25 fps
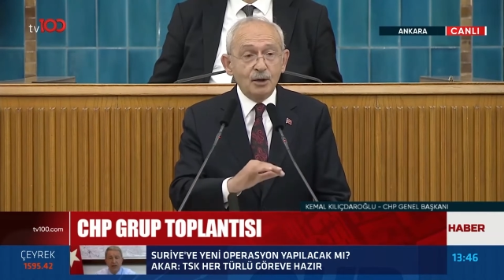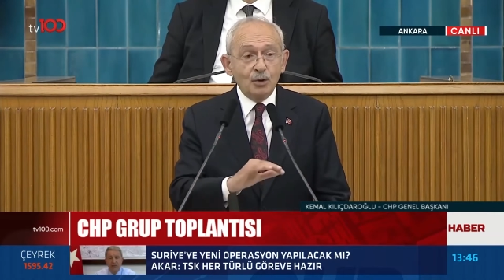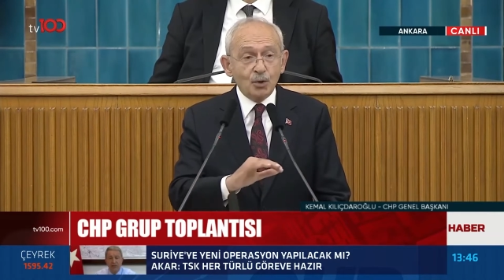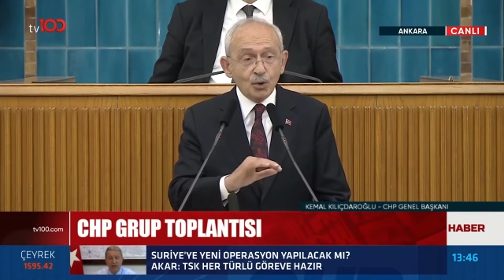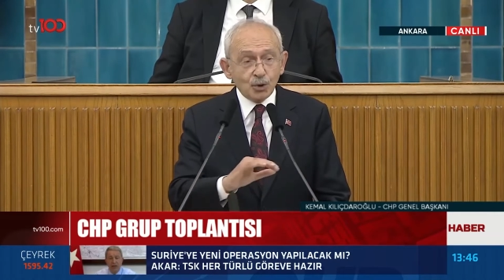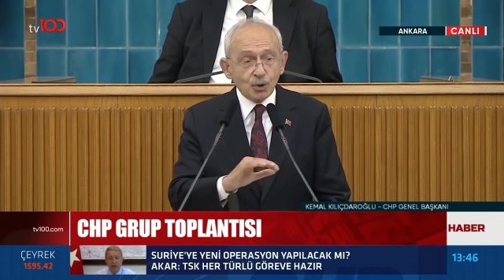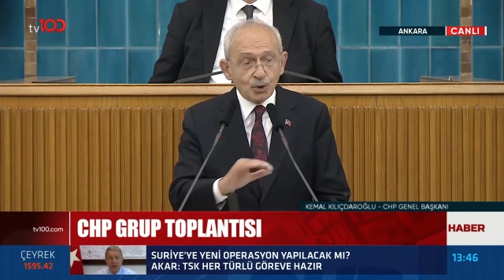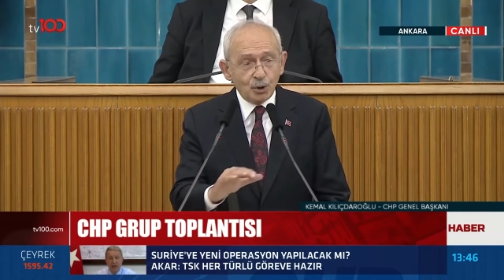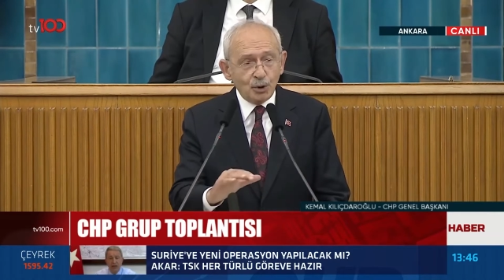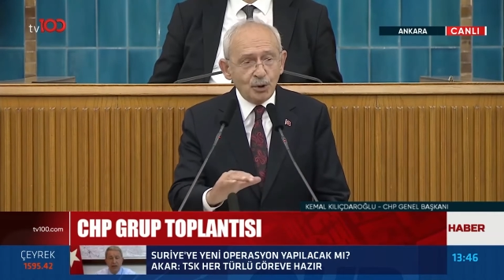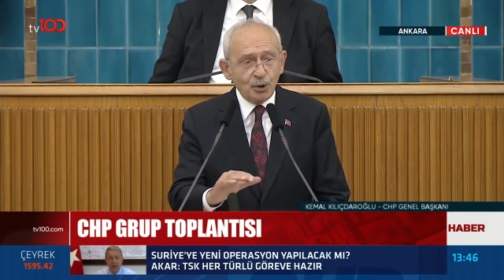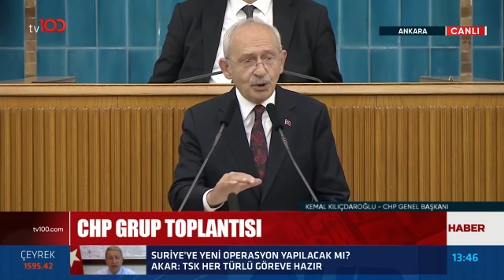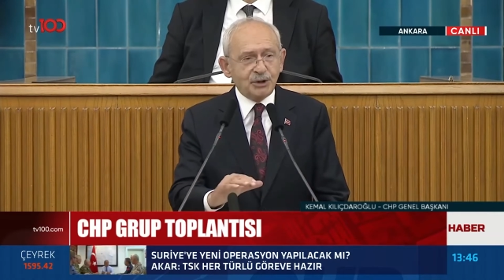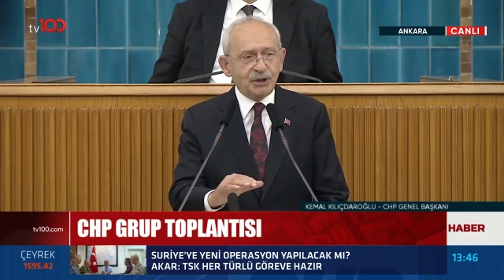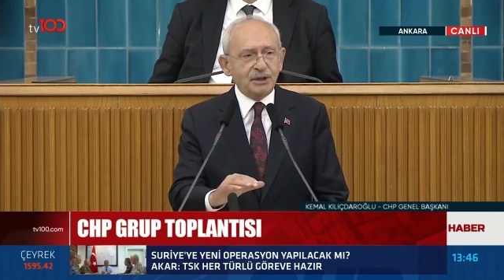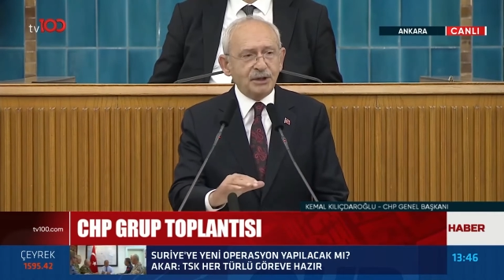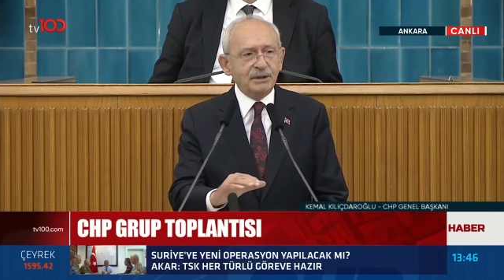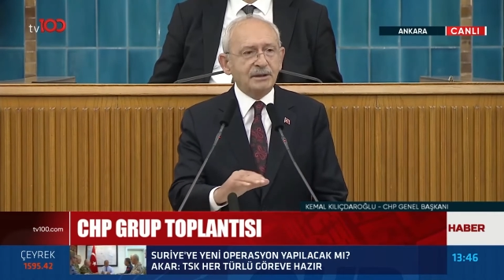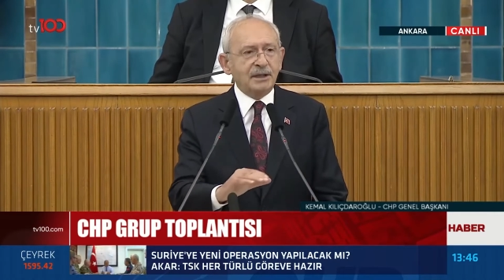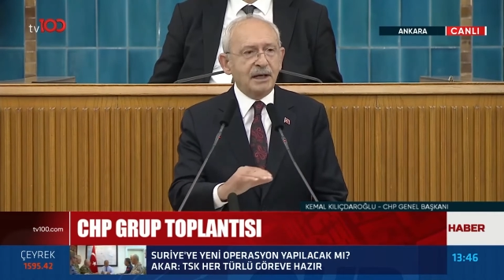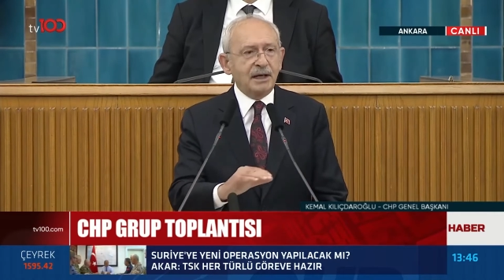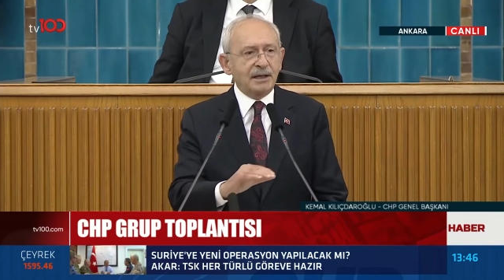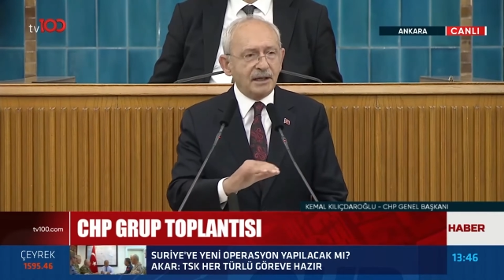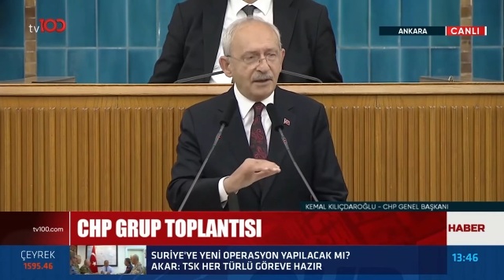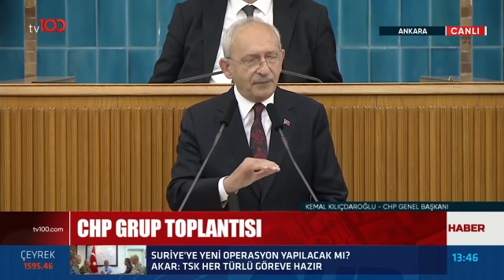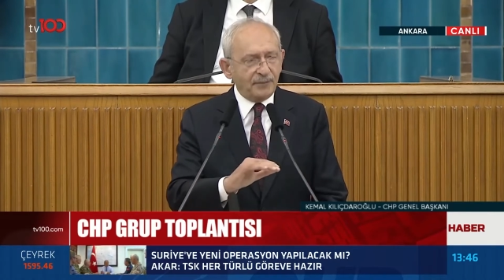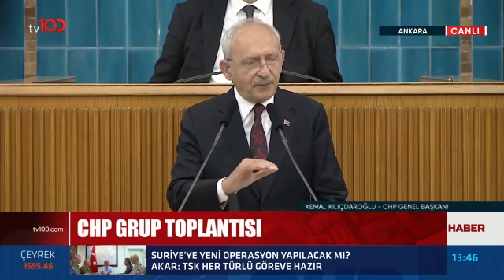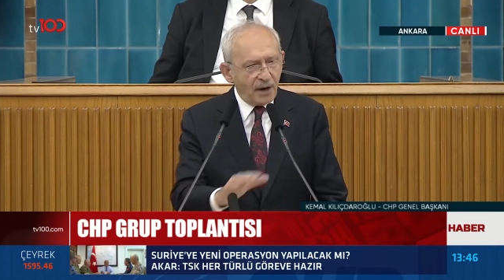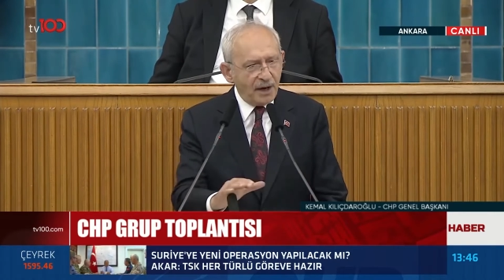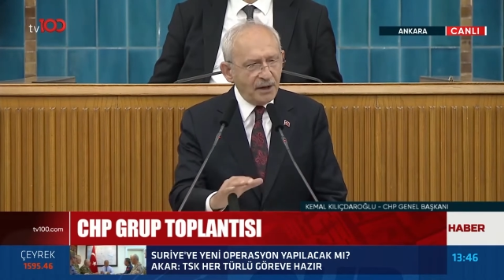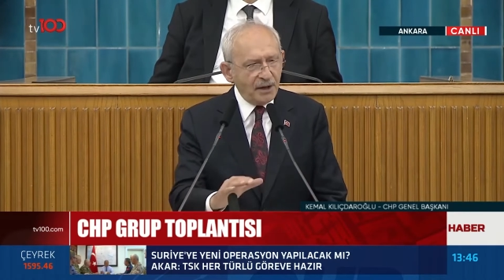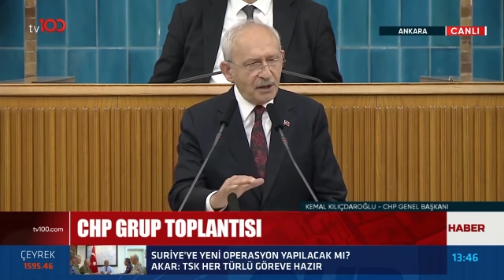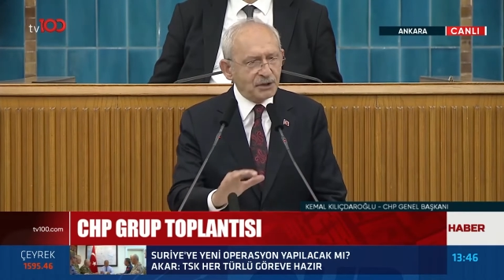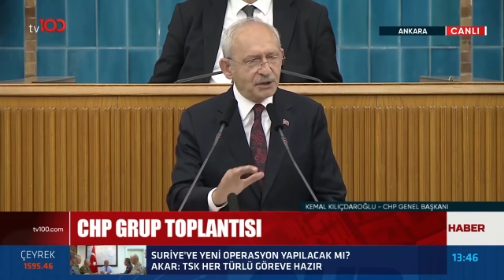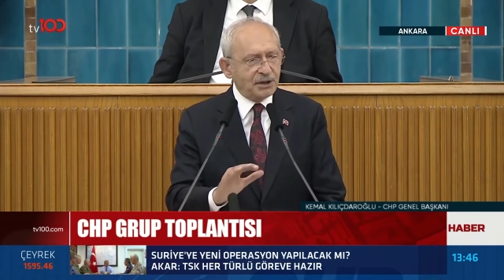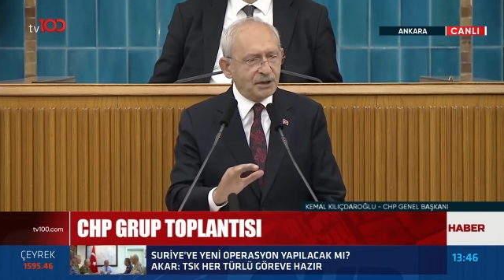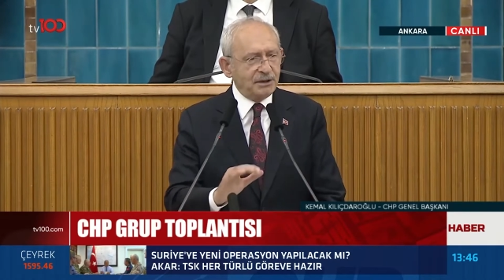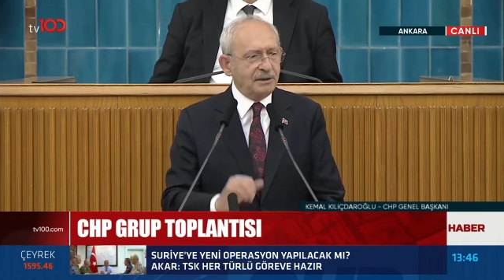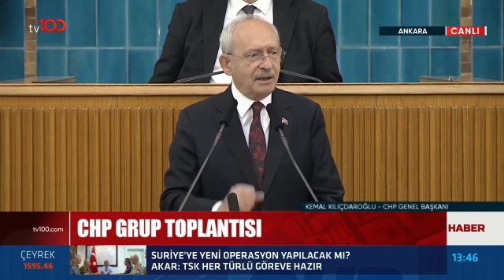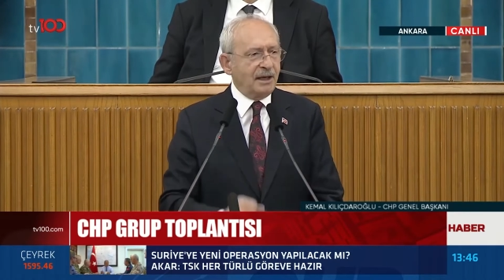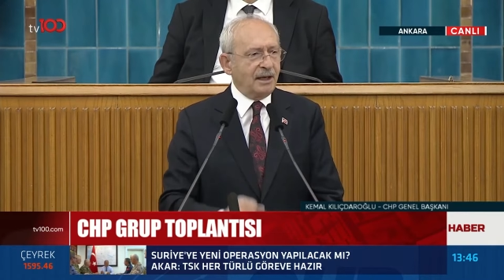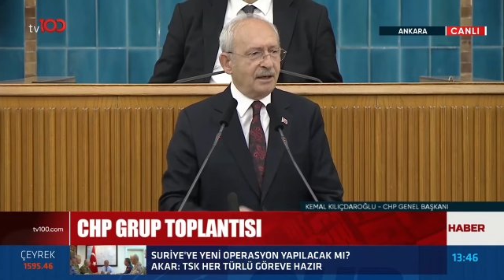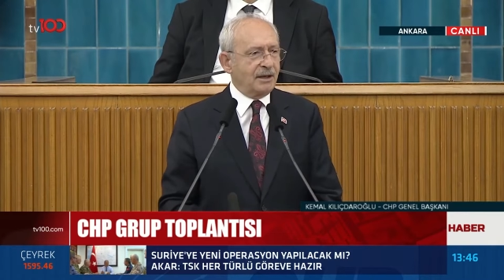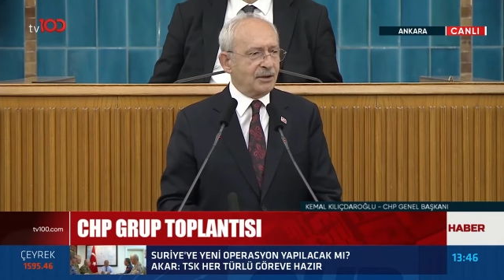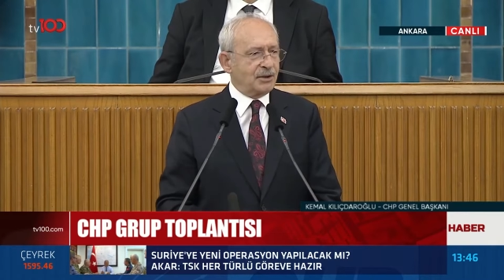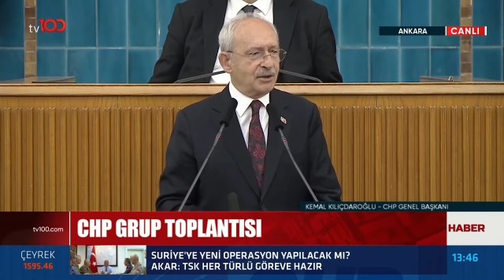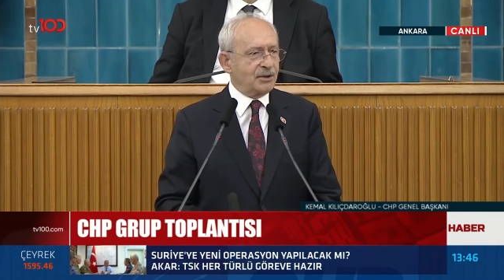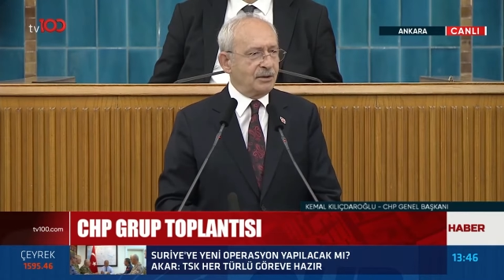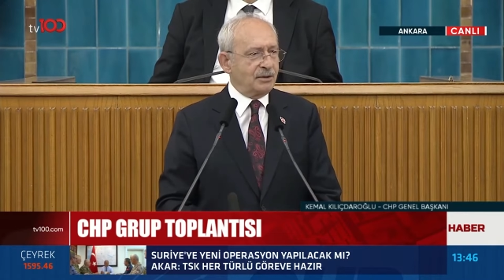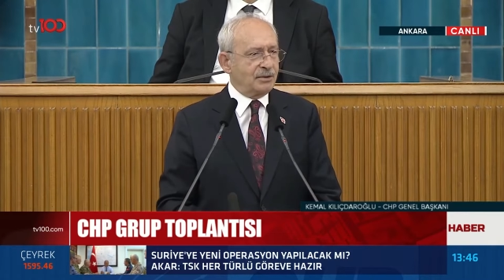huzur içinde, refah içinde
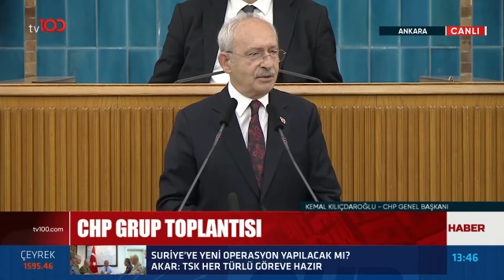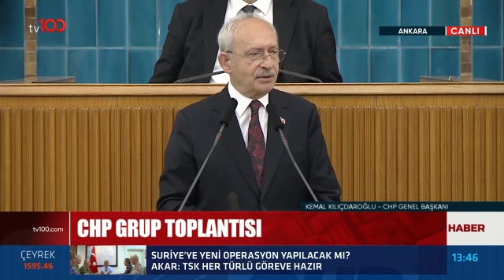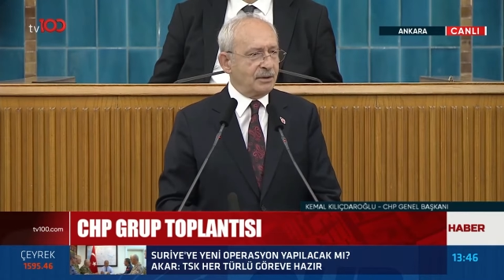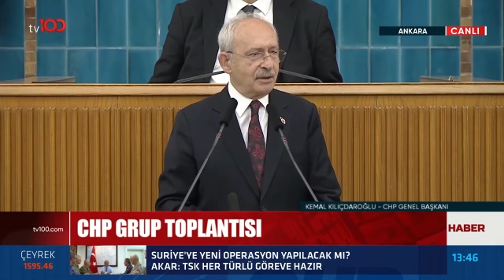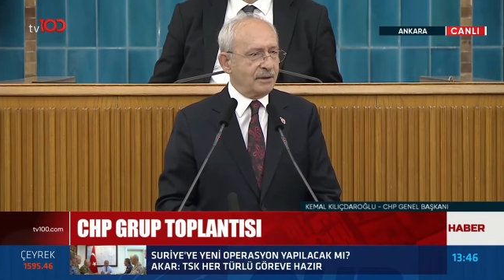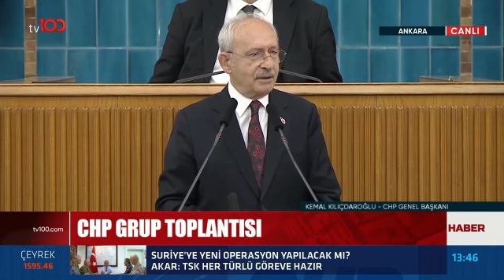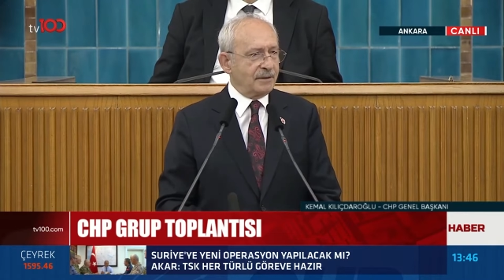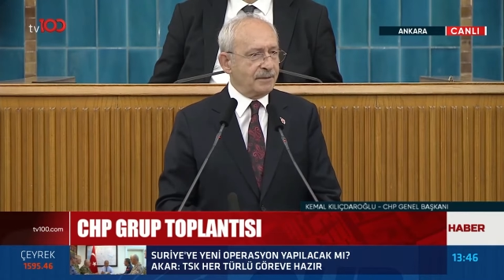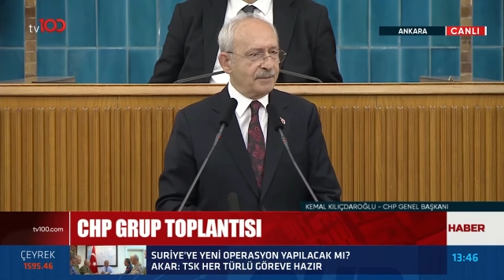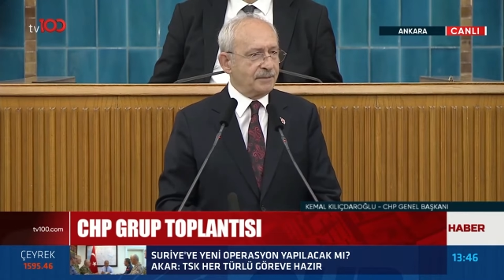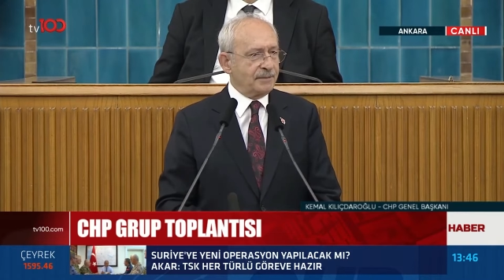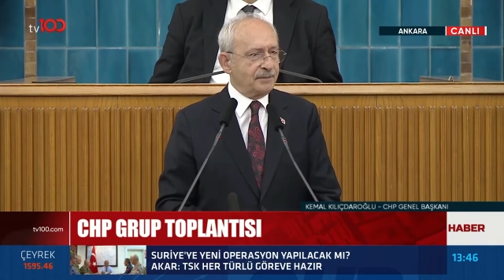yaşayacak.